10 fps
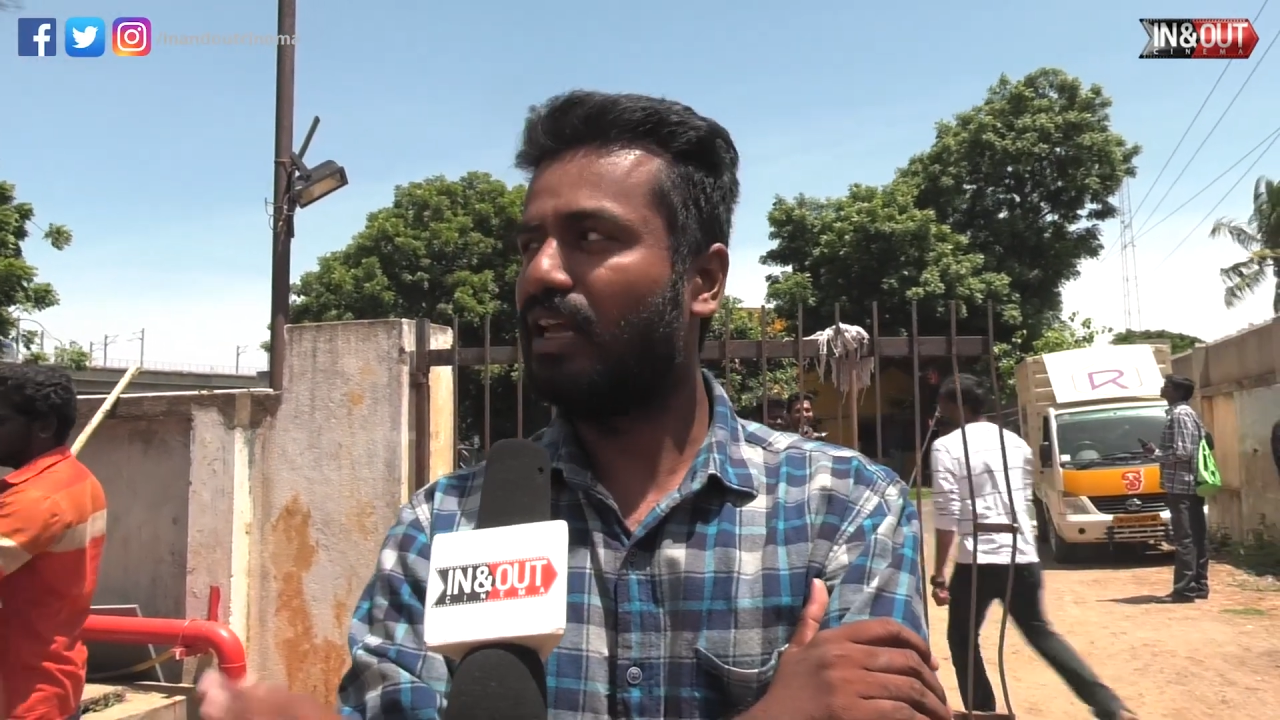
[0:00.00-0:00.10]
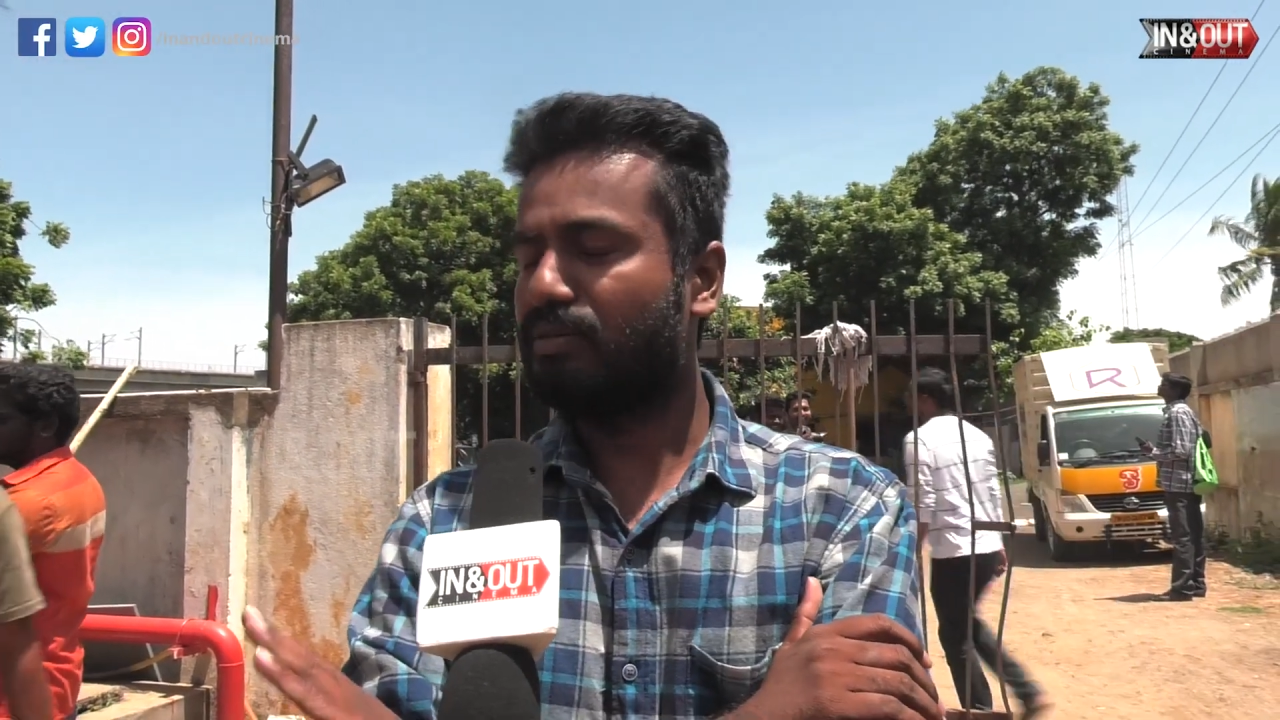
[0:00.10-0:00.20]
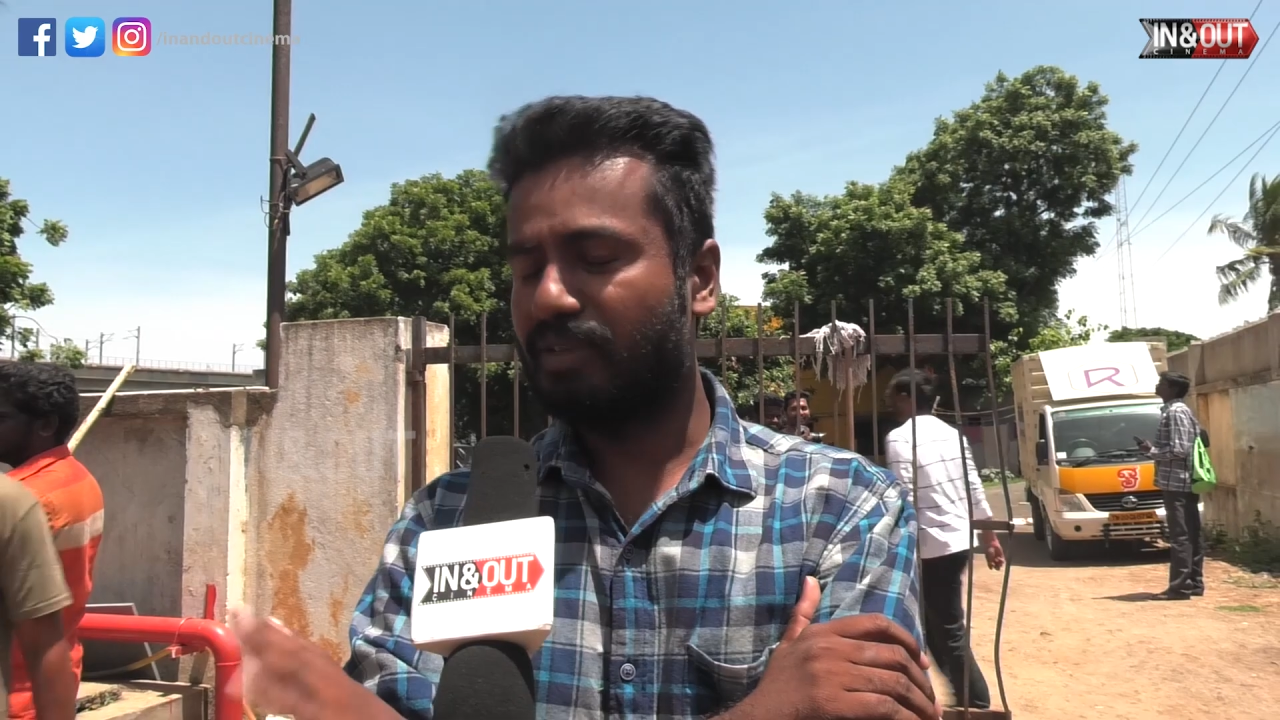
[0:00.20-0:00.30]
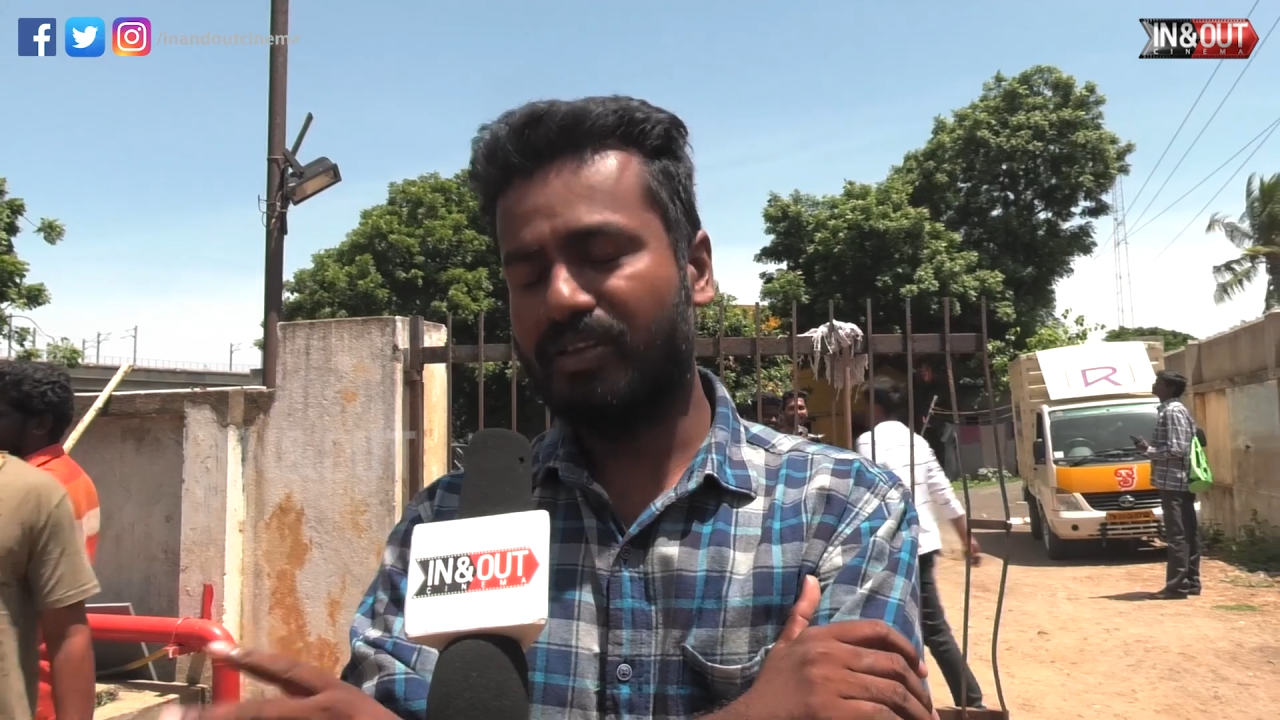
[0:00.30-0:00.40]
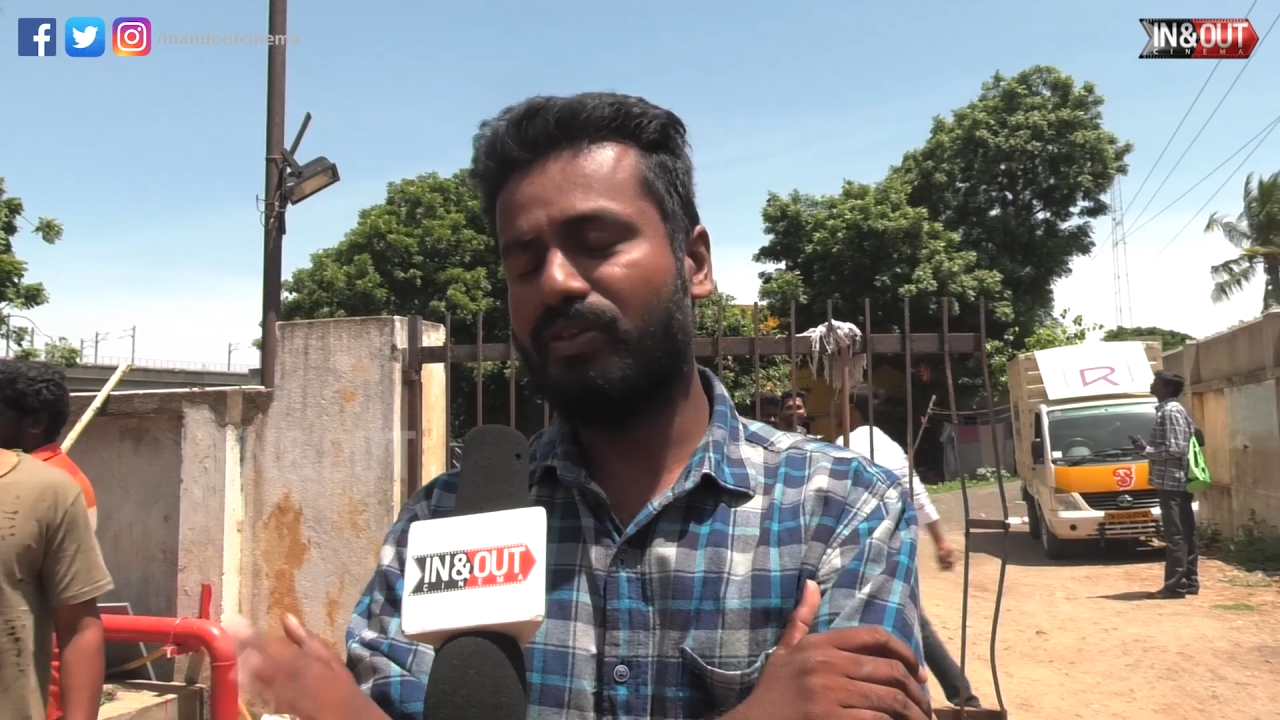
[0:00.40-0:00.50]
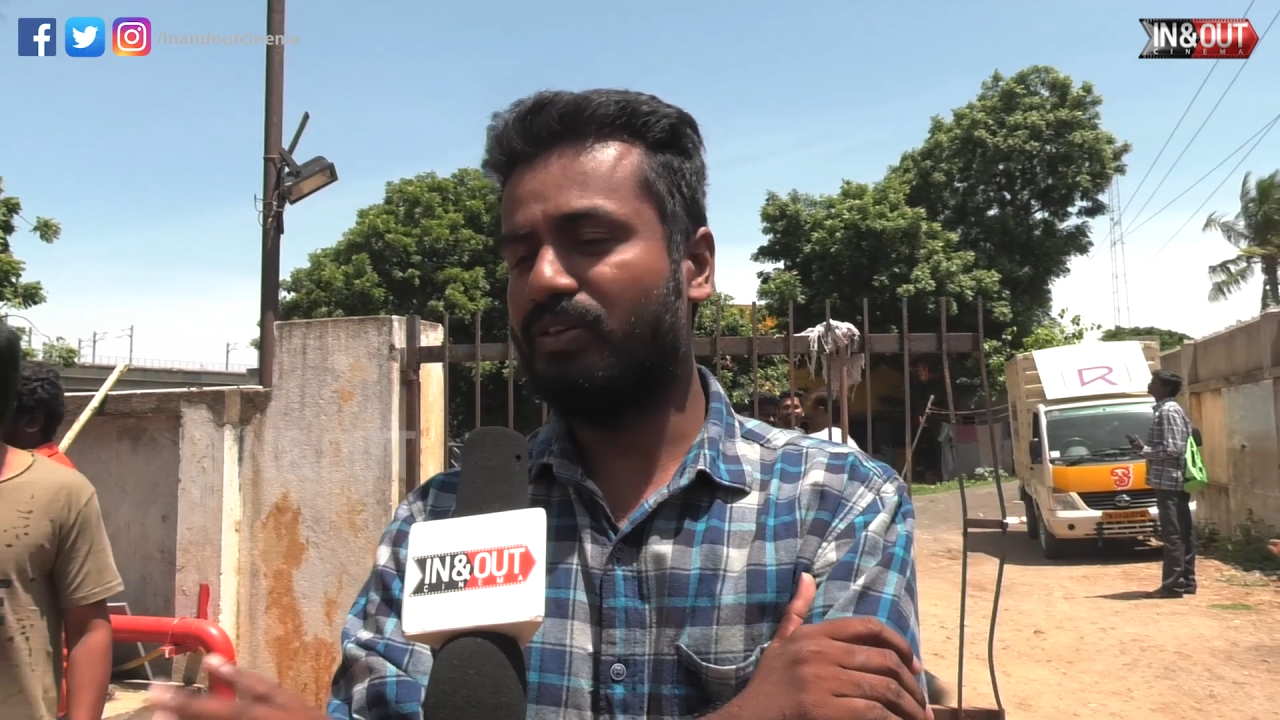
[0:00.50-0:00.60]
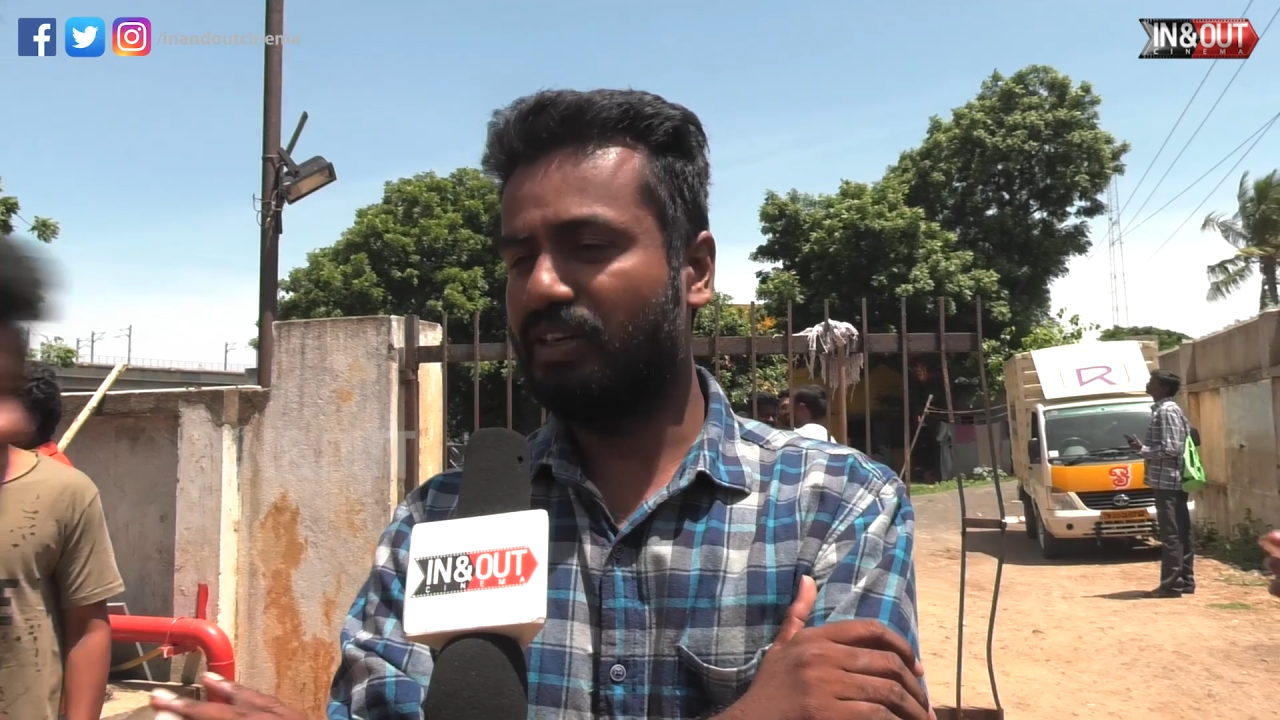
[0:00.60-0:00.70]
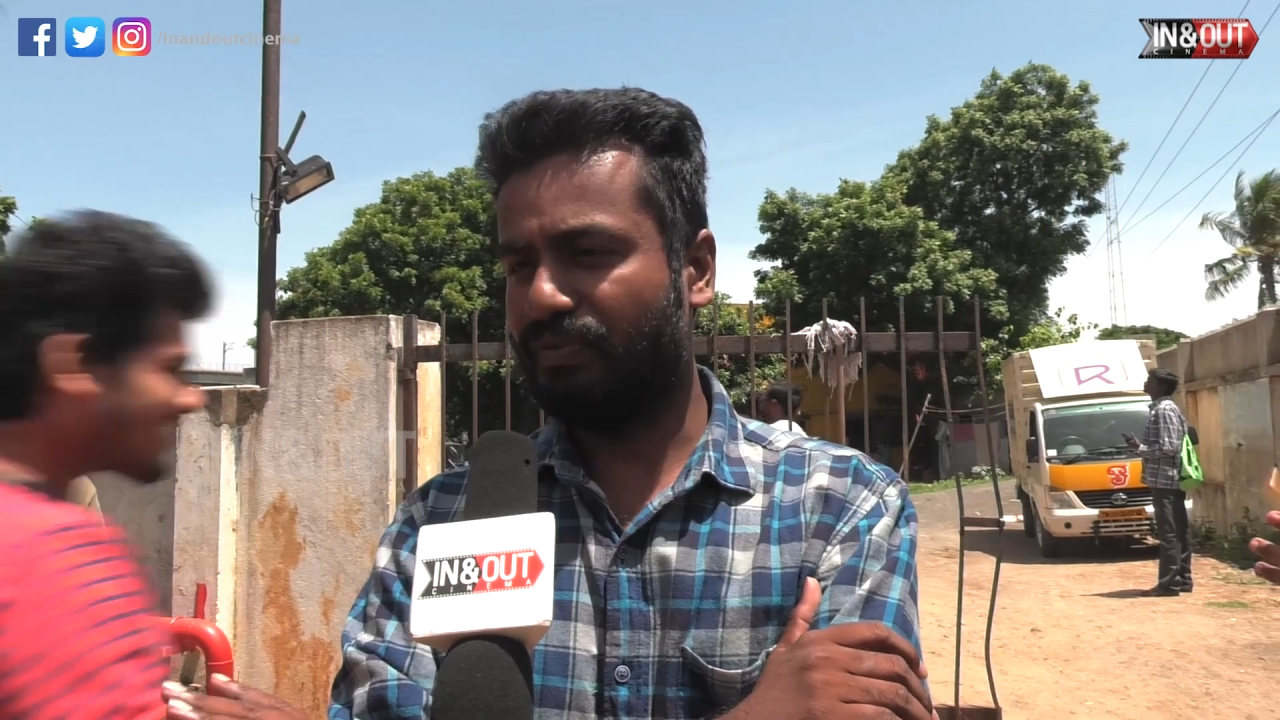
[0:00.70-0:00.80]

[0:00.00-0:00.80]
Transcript: அந்த மாதிரி ஒரு